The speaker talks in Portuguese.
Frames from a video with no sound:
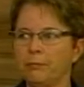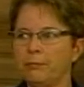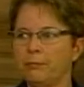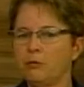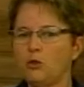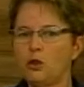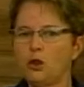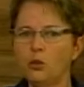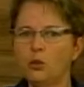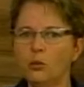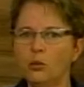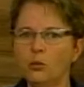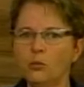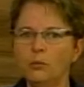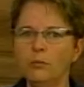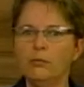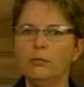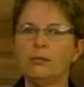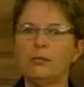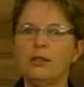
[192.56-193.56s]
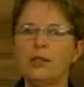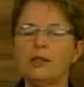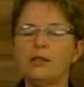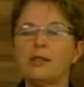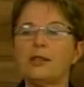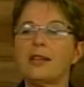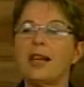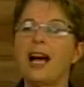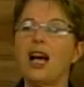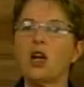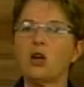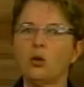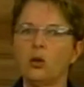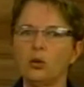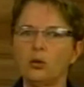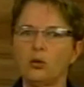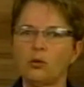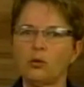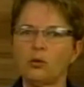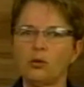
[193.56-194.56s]
de um desses
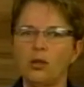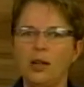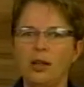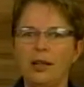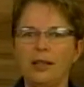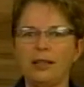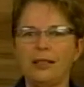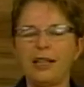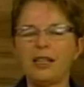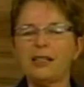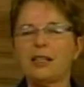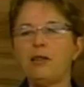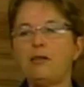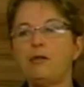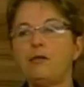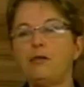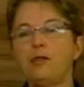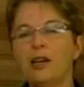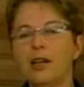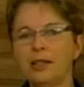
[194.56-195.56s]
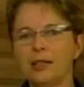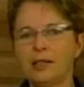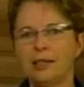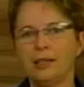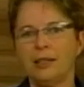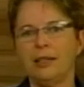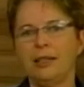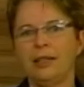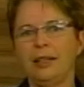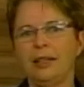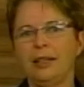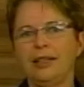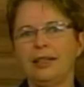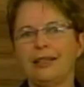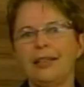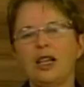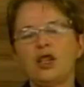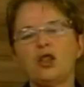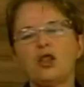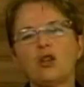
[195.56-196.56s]
garotos, dessa infância,
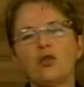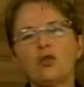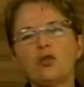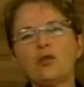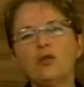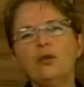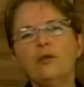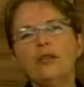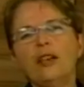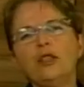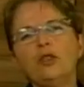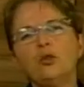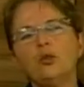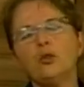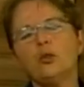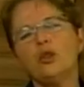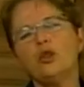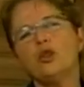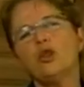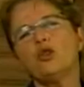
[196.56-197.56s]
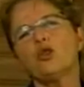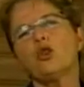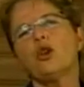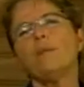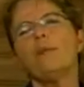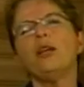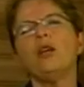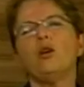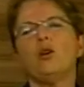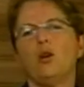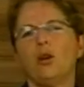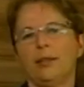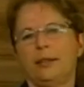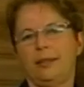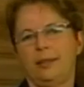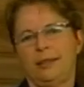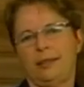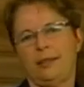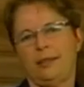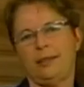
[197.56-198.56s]
dessa juventude sobre
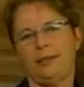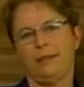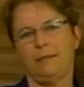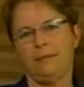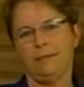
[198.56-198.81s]
rodas.